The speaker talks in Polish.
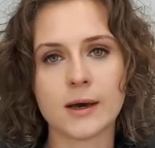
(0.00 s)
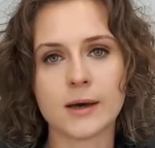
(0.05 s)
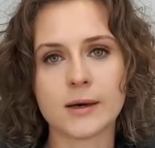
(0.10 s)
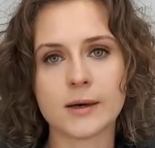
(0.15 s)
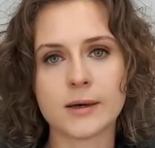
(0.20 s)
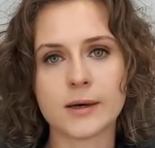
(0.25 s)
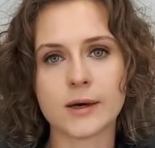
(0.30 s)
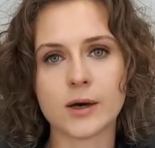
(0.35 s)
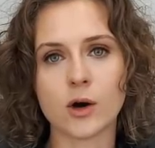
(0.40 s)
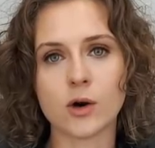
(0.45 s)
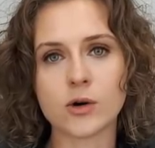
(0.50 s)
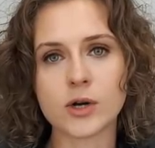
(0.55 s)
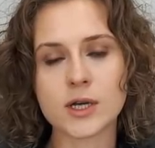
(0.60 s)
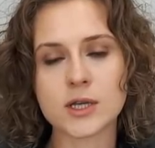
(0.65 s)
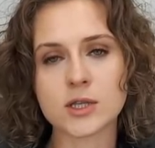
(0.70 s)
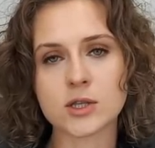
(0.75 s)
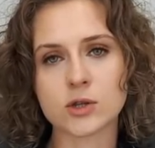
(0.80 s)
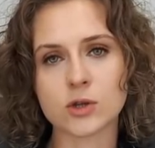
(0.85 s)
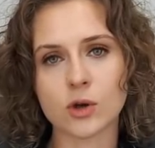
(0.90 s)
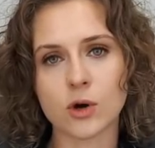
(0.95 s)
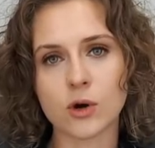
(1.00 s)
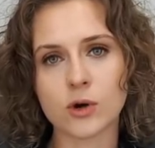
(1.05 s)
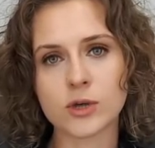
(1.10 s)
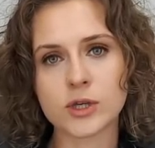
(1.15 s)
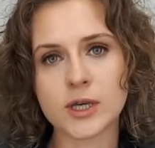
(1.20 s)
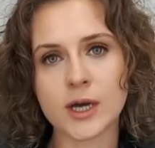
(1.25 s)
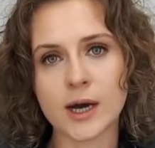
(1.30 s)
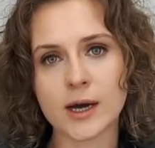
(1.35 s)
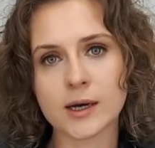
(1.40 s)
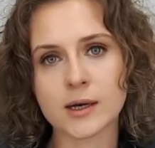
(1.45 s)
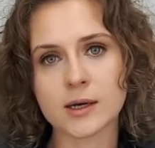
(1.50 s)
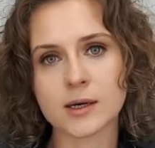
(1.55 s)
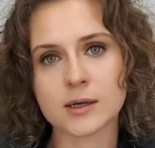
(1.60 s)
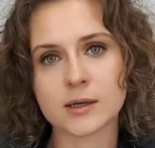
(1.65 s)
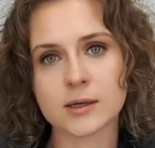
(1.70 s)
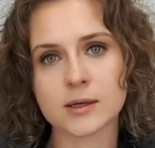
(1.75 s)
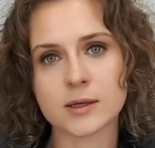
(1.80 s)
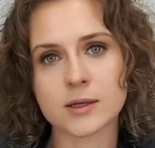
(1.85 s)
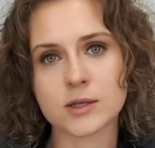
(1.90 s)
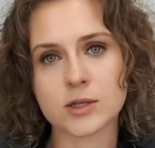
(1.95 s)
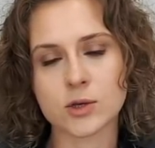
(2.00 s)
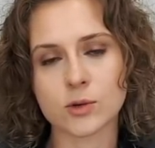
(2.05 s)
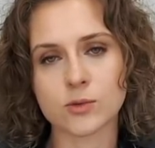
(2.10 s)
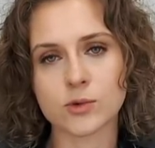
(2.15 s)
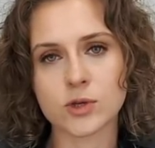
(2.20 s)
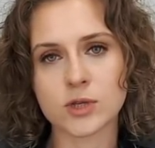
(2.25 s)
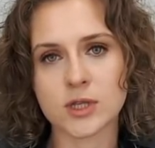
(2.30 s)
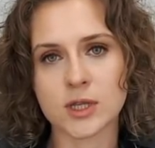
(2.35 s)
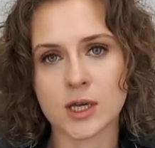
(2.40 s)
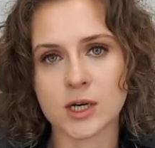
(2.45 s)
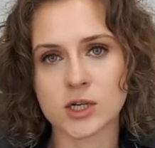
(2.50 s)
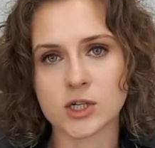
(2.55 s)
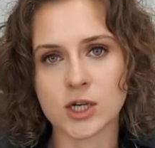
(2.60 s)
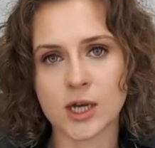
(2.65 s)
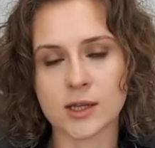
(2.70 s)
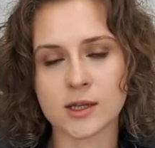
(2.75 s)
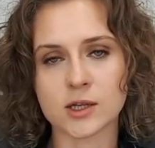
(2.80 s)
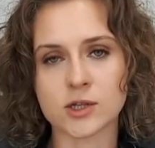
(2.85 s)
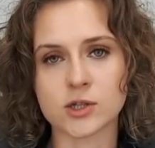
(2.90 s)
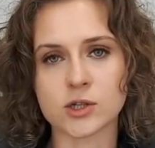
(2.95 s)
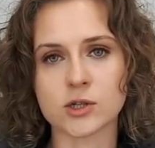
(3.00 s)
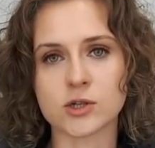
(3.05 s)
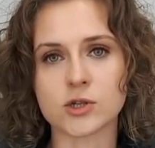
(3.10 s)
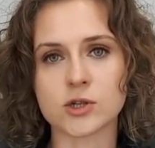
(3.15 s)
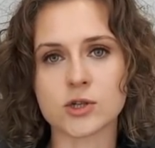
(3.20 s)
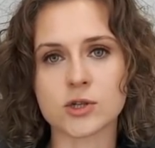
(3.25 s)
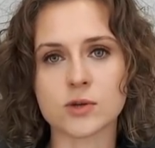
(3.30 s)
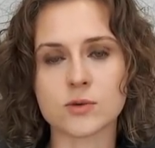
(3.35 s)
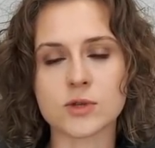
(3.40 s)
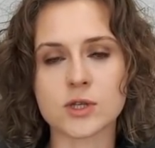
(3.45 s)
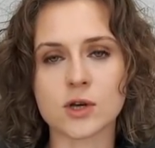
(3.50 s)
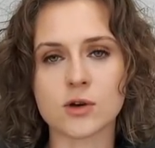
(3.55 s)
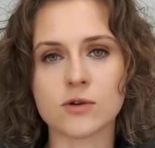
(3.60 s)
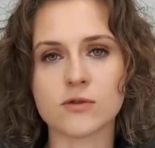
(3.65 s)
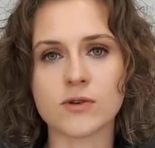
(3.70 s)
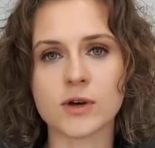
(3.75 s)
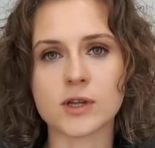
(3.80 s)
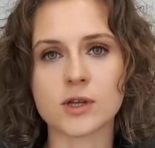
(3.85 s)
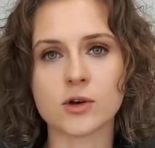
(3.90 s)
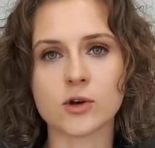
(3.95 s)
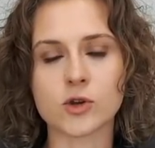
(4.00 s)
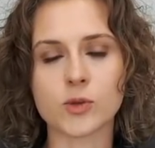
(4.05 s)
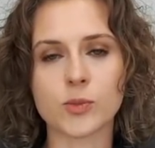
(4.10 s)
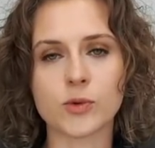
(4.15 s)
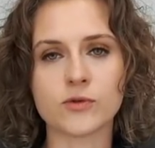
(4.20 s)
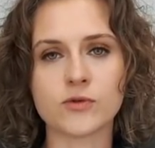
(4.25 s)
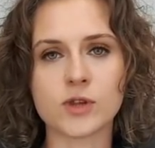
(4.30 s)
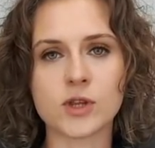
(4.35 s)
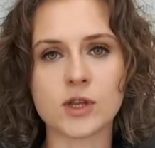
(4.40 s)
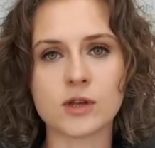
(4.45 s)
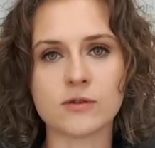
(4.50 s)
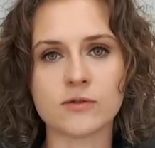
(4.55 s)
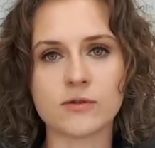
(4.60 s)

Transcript: E, oraz to, jak e, są dostarczane, czyli czy są zachowane odpowiednie